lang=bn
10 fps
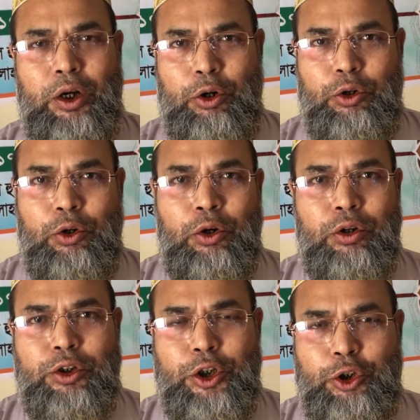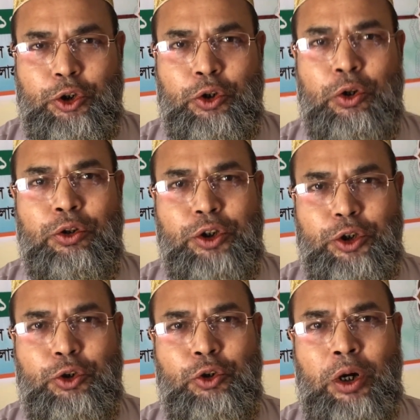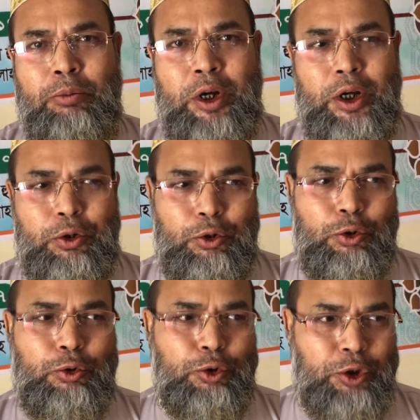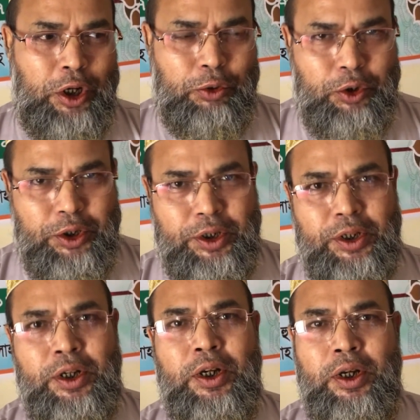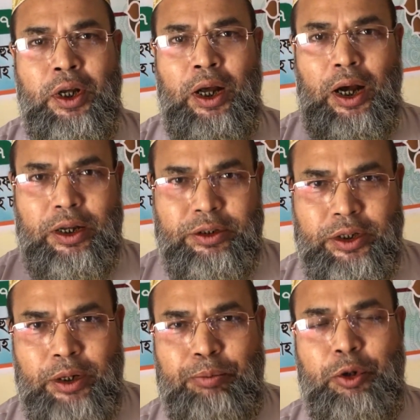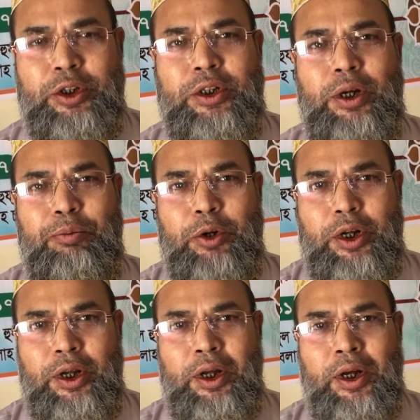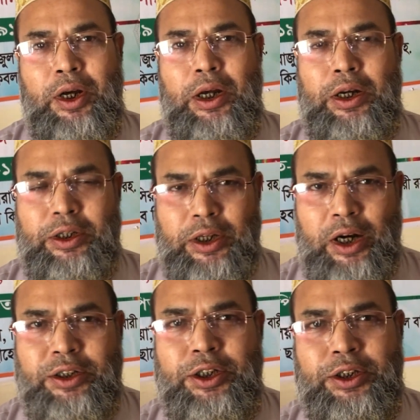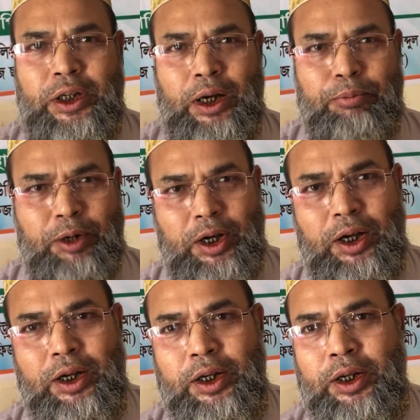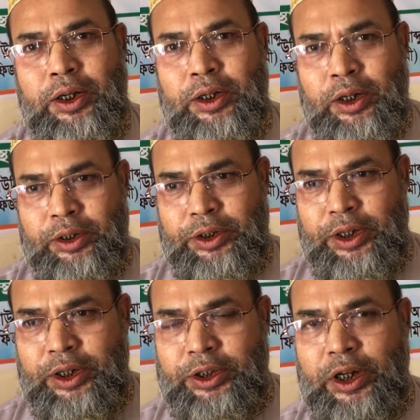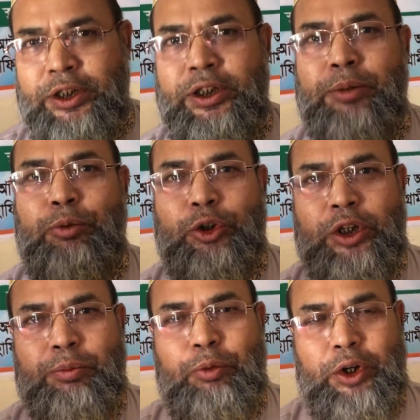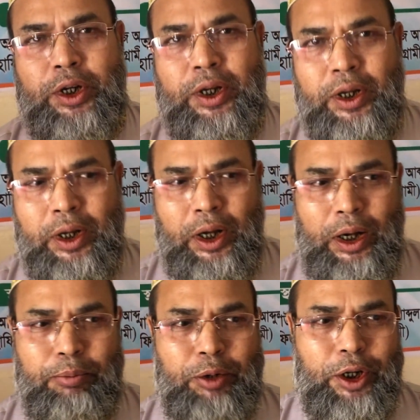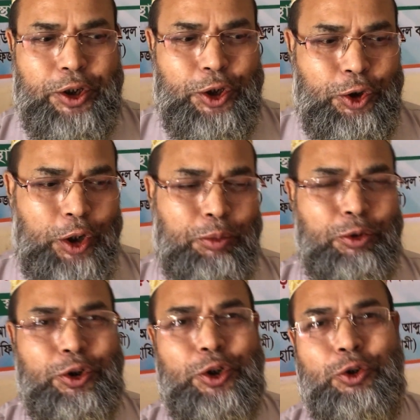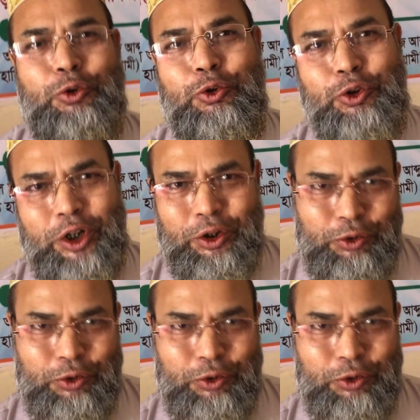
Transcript: এখনো দ্বিতীয় তৃতীয় আমরা এখনো ঘোষণা করিনি আজকের পরীক্ষার পরে রেজাল্ট শেষে আমরা সেই রেজাল্ট বসার পরে আমরা দ্বিতীয় এবং তৃতীয় ঘোষণা